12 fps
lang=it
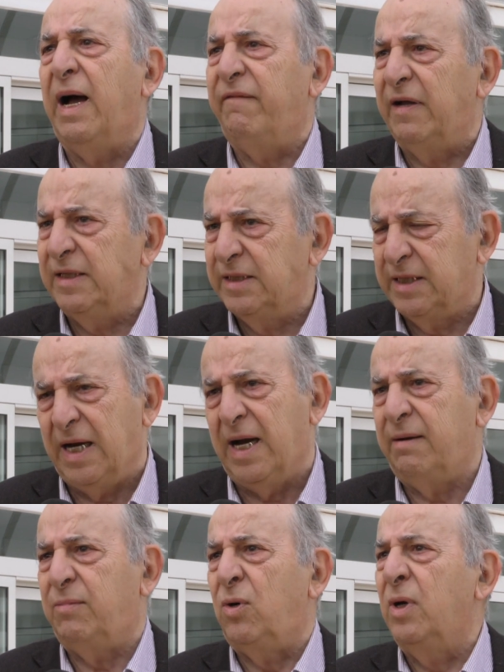
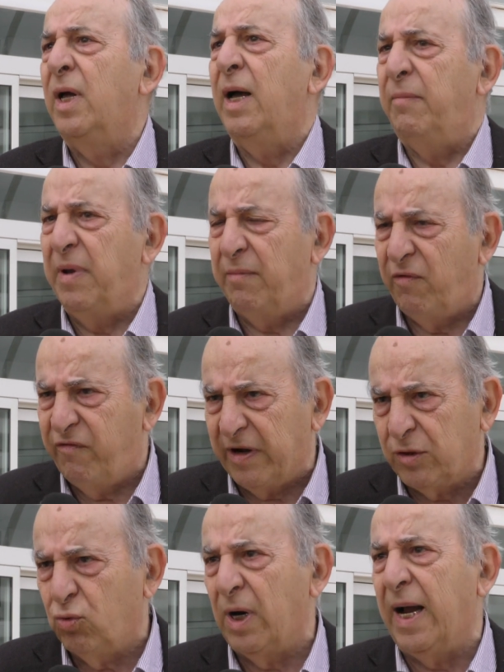avanziamo, abbiamo
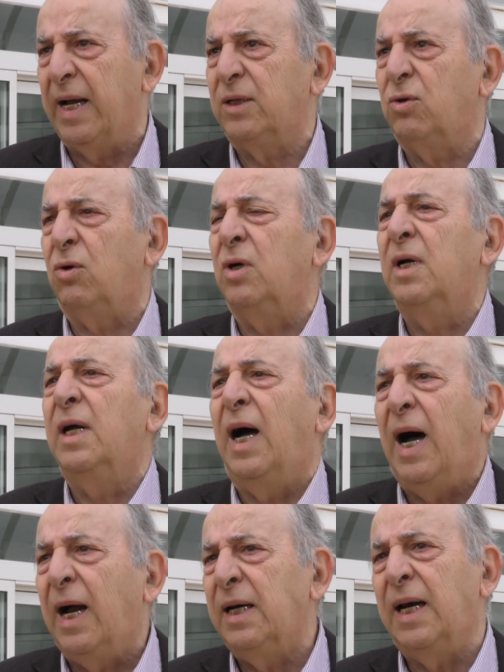fatturato,
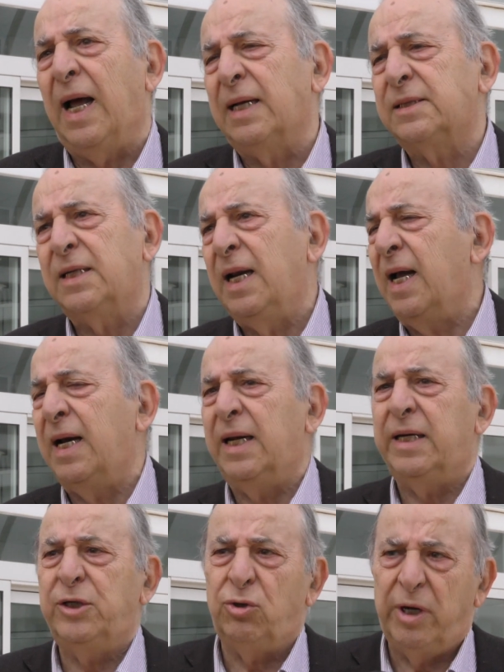all'ASLI e
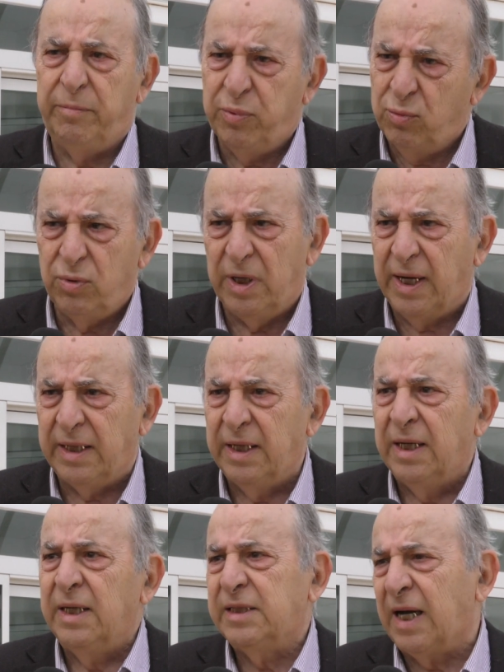alla Regione Puglia.
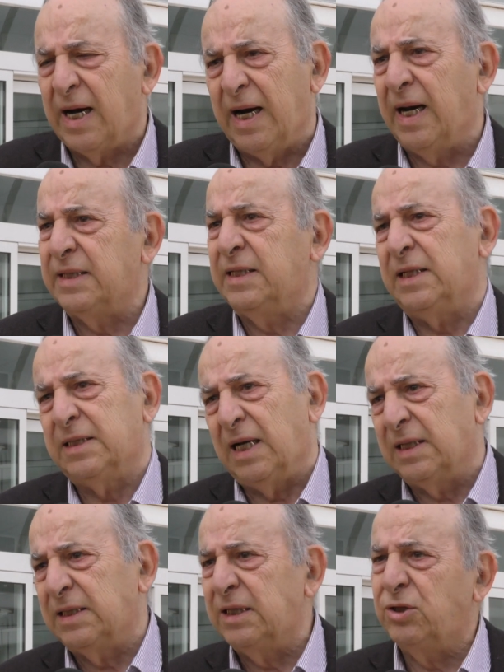Sarà la stessa
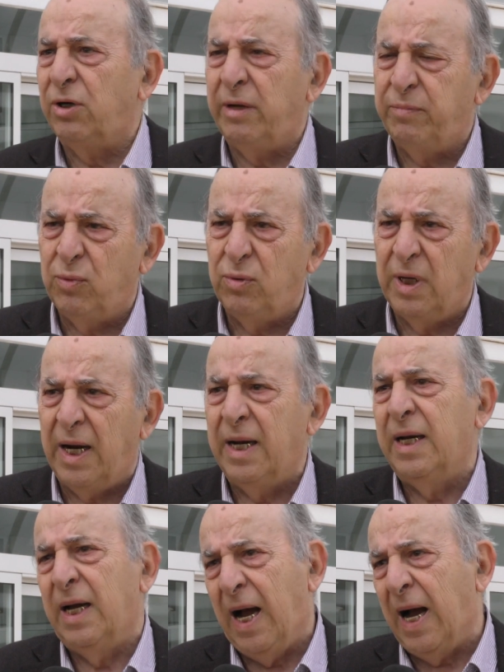ASLI Regione Puglia
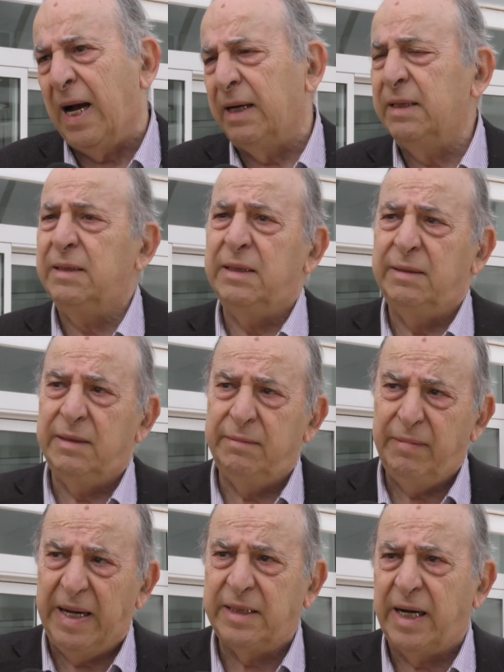a eh,
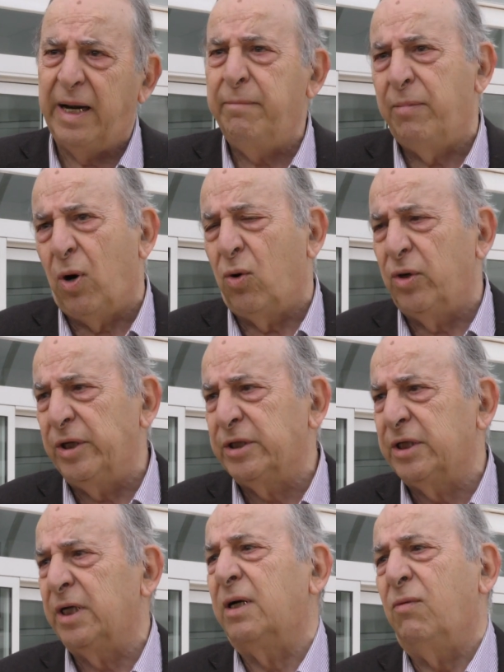mettere in
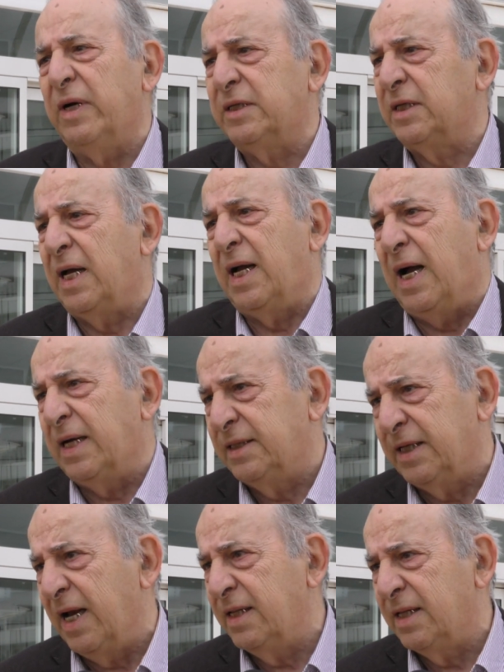bonus questa
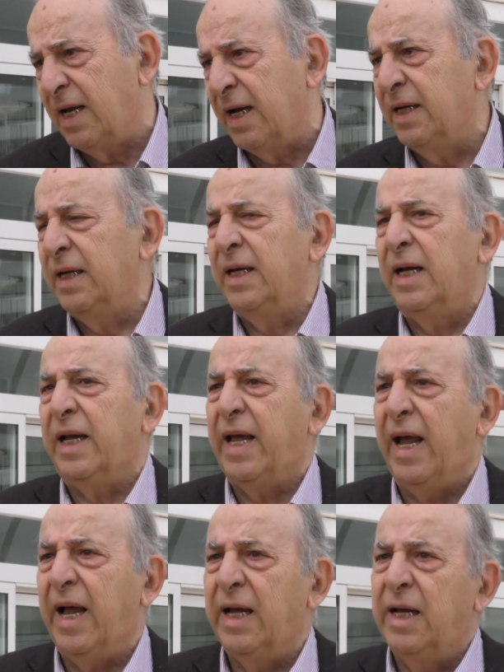azienda
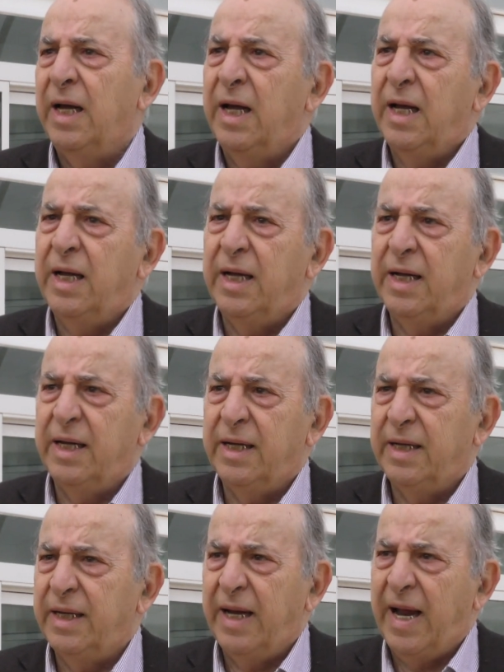che
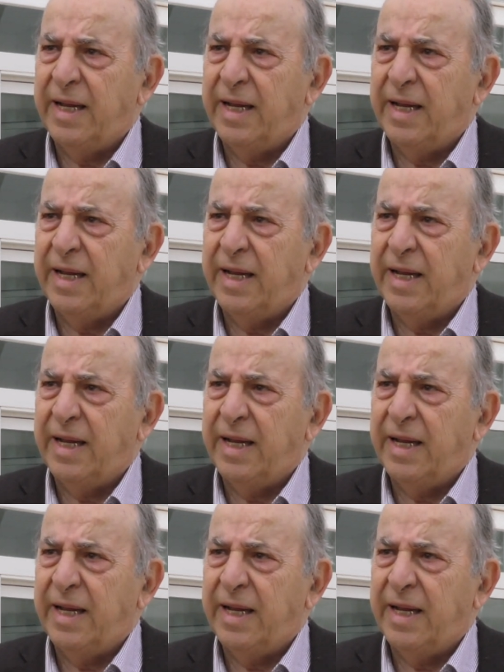eh, è